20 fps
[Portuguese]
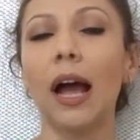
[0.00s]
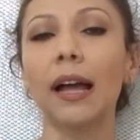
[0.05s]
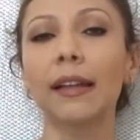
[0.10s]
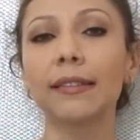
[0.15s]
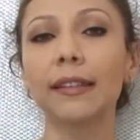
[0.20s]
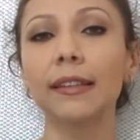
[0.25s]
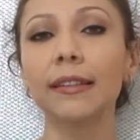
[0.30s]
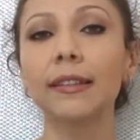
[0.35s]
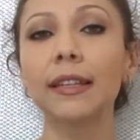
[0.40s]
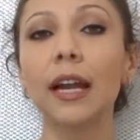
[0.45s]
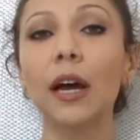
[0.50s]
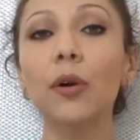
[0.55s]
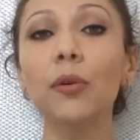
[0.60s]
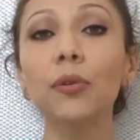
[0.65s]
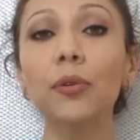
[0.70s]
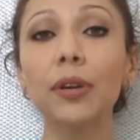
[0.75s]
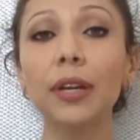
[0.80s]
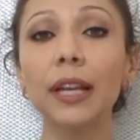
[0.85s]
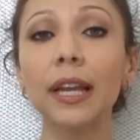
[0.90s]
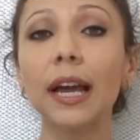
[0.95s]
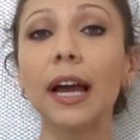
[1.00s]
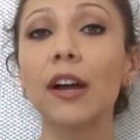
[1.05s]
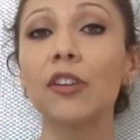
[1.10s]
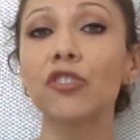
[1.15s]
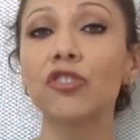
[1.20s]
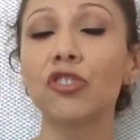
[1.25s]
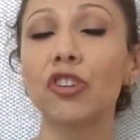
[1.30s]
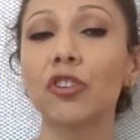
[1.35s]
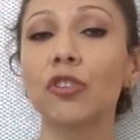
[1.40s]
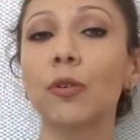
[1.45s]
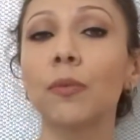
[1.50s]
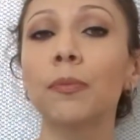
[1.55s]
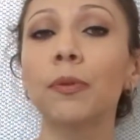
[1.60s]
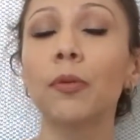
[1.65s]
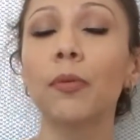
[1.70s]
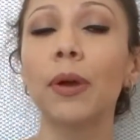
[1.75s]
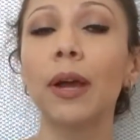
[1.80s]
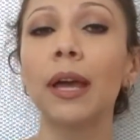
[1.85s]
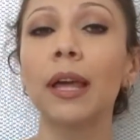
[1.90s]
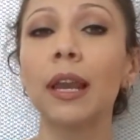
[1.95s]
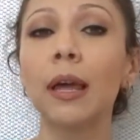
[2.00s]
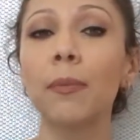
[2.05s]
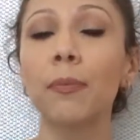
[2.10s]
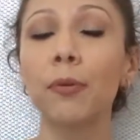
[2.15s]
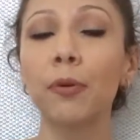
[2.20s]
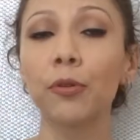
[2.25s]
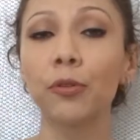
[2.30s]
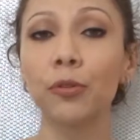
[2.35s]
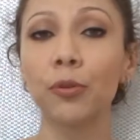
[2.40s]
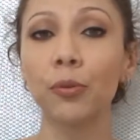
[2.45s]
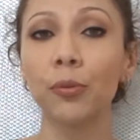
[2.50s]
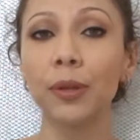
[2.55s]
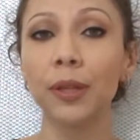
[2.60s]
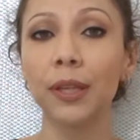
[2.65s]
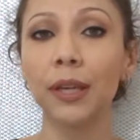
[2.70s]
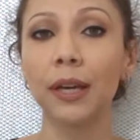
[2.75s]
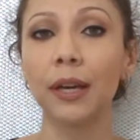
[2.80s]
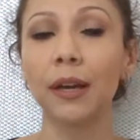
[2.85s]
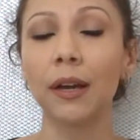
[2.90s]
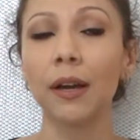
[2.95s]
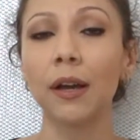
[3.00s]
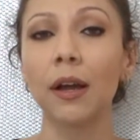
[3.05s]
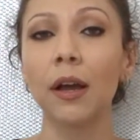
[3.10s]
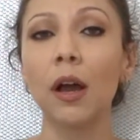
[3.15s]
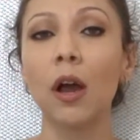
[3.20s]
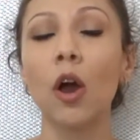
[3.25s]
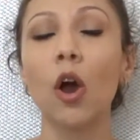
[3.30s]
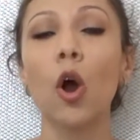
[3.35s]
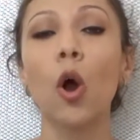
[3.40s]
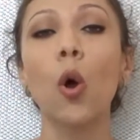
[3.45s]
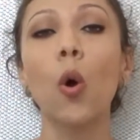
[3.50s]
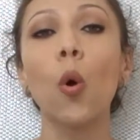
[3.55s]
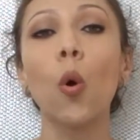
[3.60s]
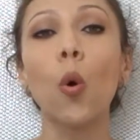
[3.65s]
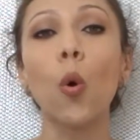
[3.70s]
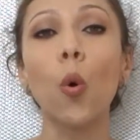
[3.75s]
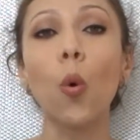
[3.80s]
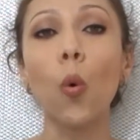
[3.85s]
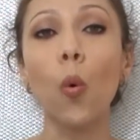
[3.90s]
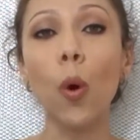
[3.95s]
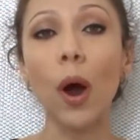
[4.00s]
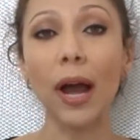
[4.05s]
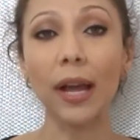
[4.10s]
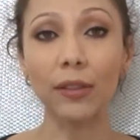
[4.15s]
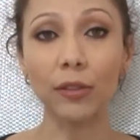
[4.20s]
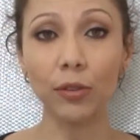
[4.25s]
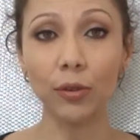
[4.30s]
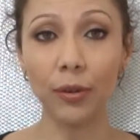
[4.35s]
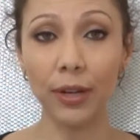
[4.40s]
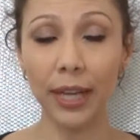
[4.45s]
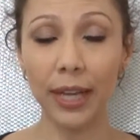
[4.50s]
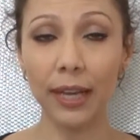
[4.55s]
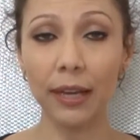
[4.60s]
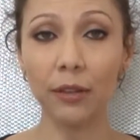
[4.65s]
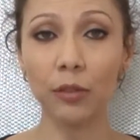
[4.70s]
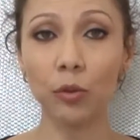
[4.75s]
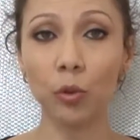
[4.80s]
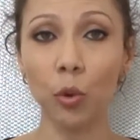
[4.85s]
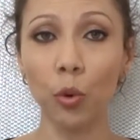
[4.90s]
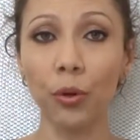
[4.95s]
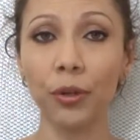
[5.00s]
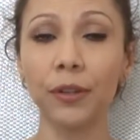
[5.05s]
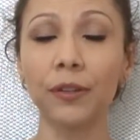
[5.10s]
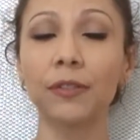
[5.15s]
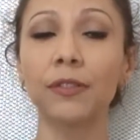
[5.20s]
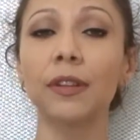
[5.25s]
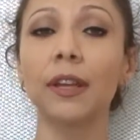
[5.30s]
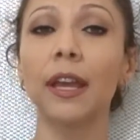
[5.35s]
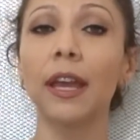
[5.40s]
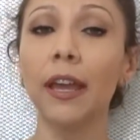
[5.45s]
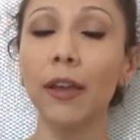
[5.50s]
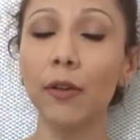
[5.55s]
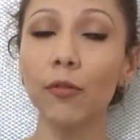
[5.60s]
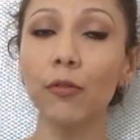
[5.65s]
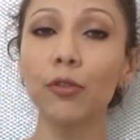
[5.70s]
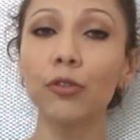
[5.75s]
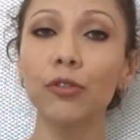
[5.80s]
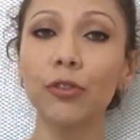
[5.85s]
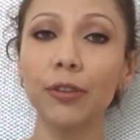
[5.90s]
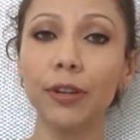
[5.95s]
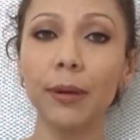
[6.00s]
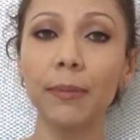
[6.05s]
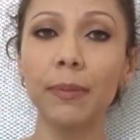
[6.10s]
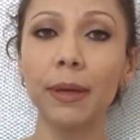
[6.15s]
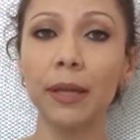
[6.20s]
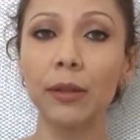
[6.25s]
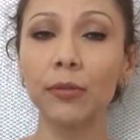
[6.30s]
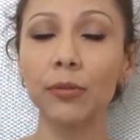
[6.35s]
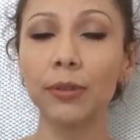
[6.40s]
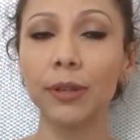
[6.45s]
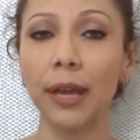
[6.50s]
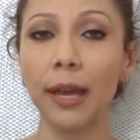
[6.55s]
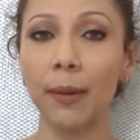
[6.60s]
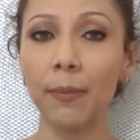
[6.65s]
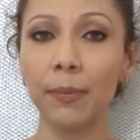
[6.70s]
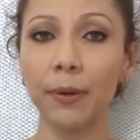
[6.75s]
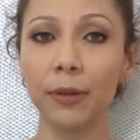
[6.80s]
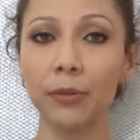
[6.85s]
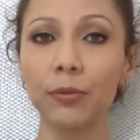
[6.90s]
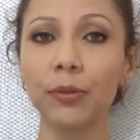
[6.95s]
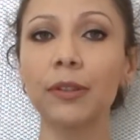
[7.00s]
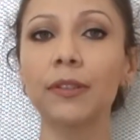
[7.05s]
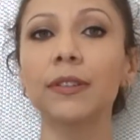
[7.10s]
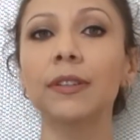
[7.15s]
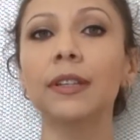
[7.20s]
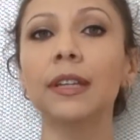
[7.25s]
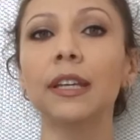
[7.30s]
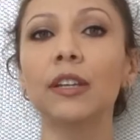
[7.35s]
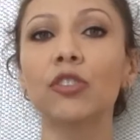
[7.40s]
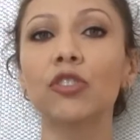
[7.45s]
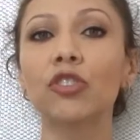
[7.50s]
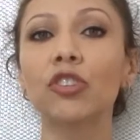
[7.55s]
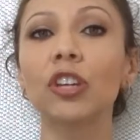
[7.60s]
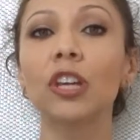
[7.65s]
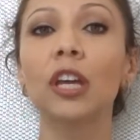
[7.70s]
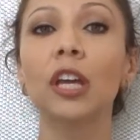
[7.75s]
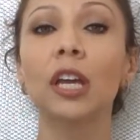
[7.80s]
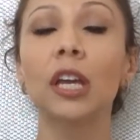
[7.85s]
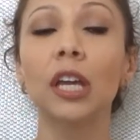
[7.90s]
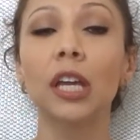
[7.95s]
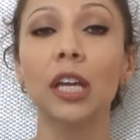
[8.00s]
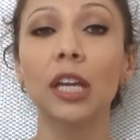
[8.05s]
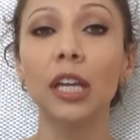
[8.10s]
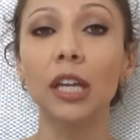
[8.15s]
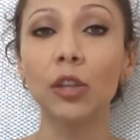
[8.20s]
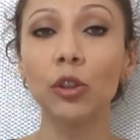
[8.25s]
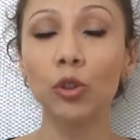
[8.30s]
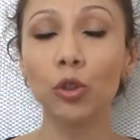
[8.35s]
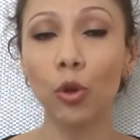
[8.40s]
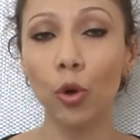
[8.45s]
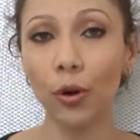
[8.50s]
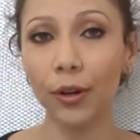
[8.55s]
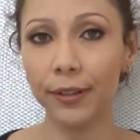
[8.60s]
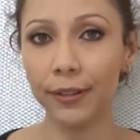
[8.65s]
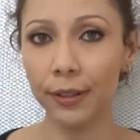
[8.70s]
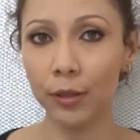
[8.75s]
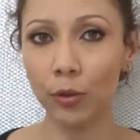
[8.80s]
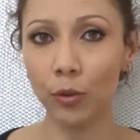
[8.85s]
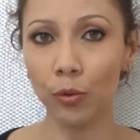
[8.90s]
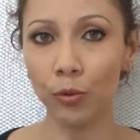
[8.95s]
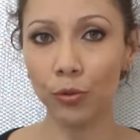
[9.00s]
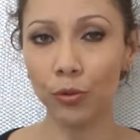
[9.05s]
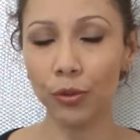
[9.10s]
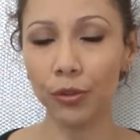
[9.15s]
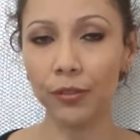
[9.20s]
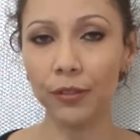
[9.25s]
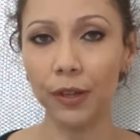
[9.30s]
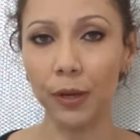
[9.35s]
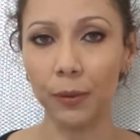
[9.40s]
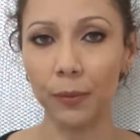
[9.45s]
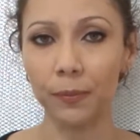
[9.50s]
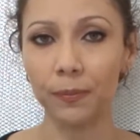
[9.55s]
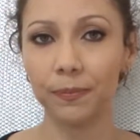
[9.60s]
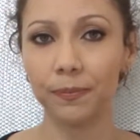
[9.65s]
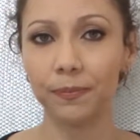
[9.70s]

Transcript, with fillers: A central nuclear de Chernobyl, ela possuía quatro reatores em funcionamento na época do acidente e dois em construção.